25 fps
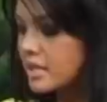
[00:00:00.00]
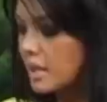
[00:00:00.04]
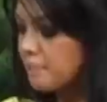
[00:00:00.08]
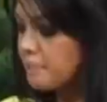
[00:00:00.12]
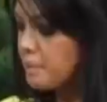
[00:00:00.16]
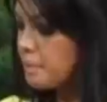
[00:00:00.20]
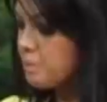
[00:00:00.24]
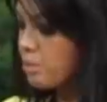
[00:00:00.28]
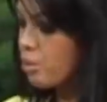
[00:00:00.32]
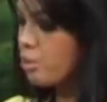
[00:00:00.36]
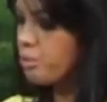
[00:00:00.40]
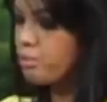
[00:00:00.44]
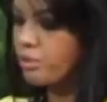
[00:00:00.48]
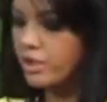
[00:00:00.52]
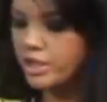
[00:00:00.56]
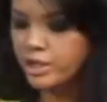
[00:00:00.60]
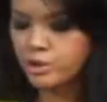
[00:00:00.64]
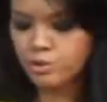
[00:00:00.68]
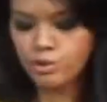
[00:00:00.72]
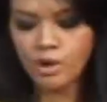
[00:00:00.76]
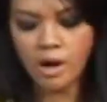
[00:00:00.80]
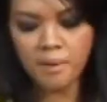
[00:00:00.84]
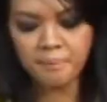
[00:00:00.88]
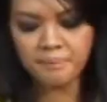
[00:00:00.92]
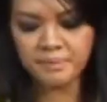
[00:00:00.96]
tapi berhubung
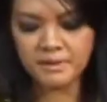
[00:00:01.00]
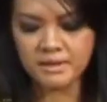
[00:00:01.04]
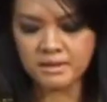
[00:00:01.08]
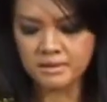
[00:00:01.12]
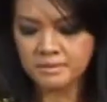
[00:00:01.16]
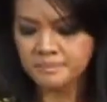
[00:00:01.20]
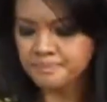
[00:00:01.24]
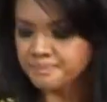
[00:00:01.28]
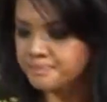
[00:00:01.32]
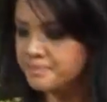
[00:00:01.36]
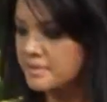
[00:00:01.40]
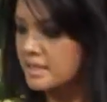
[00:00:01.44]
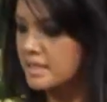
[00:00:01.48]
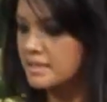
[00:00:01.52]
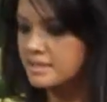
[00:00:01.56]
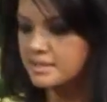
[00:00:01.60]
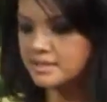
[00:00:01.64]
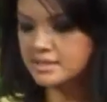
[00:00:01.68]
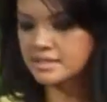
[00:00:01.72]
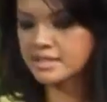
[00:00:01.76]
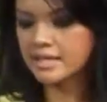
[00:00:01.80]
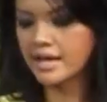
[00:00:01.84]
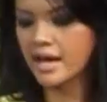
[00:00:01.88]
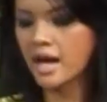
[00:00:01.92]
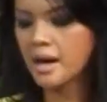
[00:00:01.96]
ini udah hampir
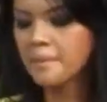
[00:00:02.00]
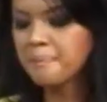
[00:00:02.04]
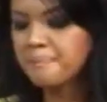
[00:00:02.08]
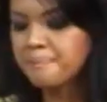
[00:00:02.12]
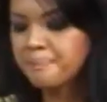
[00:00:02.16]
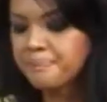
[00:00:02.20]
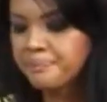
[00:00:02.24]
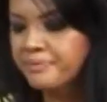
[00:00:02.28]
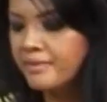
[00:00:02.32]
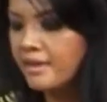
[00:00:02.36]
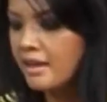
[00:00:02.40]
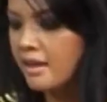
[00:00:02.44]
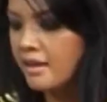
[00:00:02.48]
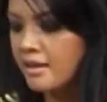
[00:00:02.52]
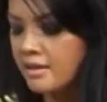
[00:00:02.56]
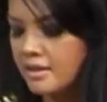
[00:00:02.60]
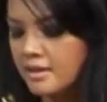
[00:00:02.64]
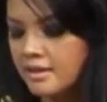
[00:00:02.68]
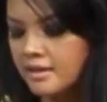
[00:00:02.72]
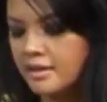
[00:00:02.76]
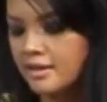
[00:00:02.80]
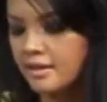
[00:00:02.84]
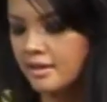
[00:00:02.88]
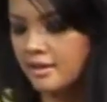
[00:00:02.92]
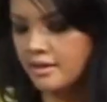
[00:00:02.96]
siap.
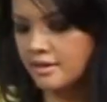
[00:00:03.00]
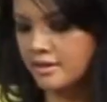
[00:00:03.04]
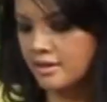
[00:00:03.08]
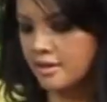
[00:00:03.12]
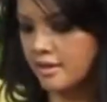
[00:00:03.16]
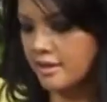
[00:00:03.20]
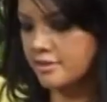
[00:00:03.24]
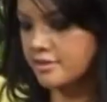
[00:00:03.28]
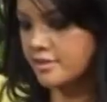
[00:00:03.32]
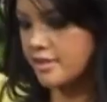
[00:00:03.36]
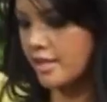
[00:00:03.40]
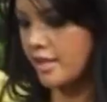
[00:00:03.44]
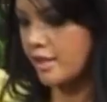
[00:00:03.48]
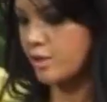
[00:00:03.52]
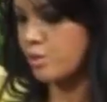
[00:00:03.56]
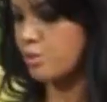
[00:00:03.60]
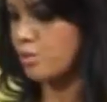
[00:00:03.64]
Saya